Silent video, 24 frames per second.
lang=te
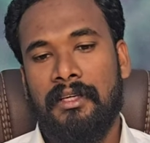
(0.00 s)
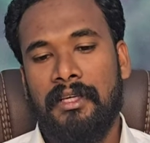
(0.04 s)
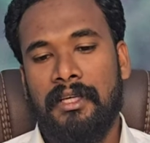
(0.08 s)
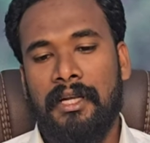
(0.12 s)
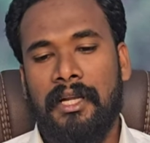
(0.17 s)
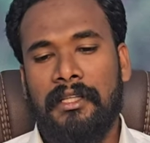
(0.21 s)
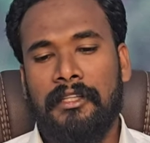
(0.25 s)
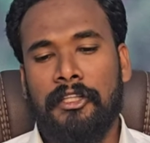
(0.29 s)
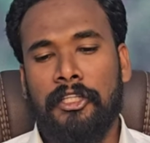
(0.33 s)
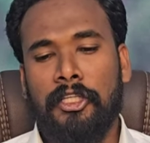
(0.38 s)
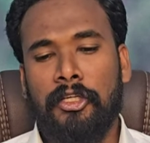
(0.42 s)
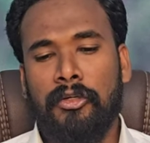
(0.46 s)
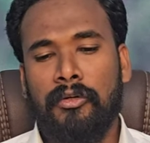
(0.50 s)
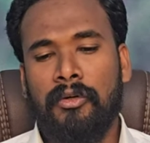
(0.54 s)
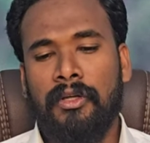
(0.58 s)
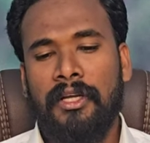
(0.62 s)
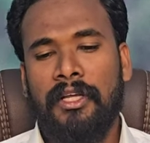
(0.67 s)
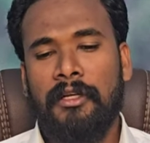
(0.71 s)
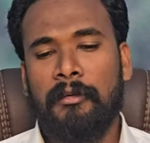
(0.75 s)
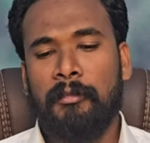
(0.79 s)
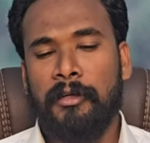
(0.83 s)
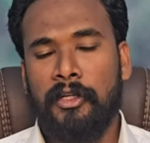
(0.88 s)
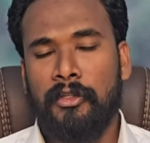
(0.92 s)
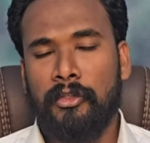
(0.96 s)
ఇలా
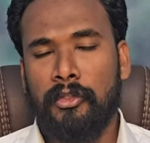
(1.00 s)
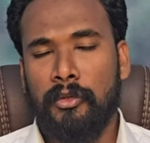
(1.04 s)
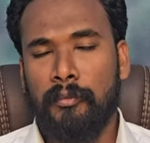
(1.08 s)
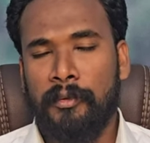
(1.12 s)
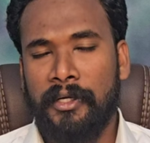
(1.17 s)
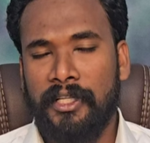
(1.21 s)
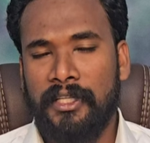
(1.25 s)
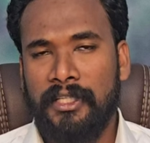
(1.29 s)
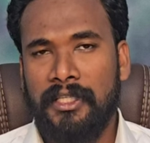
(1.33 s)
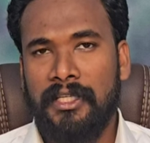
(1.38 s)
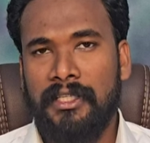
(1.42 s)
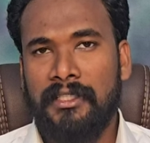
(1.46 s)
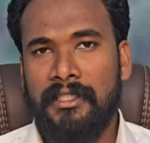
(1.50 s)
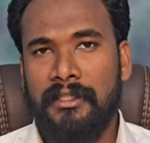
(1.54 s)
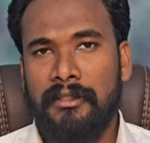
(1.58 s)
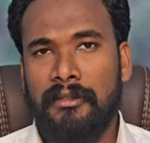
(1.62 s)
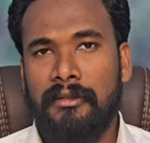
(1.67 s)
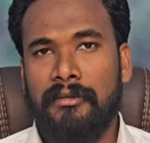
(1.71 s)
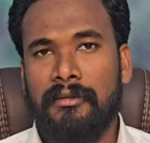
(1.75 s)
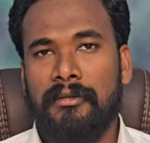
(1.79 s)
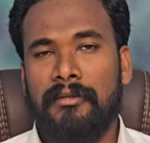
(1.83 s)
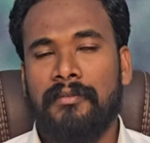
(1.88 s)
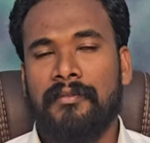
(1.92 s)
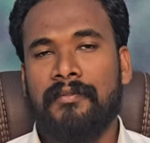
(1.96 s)
దిక్కులేని బ్రతుకు
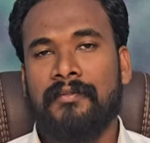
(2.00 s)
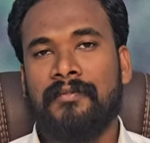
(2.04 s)
బ్రతికేటట్టు